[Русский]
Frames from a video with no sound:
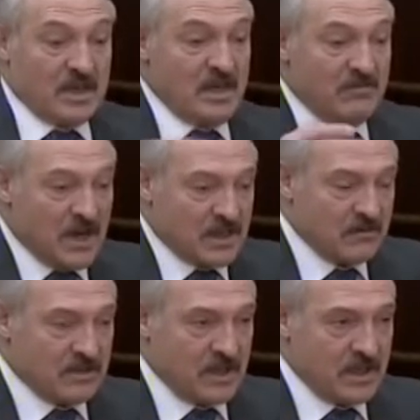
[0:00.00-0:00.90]
Это и
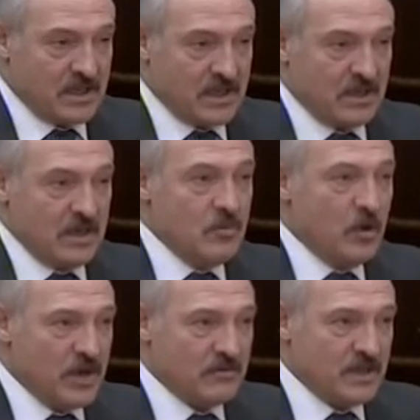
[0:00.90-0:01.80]
ваш авторитет, и
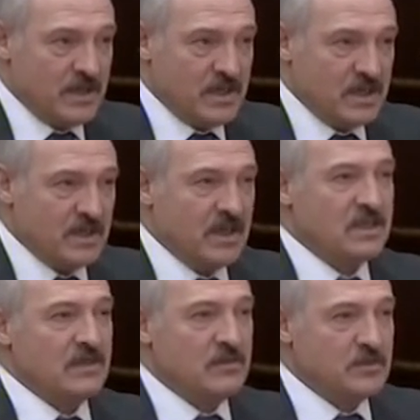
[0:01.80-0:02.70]
мой авторитет, и
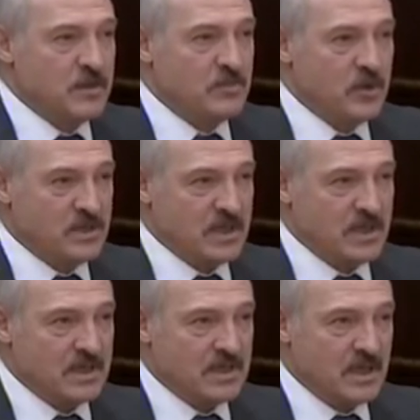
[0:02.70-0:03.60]
это вообще польза для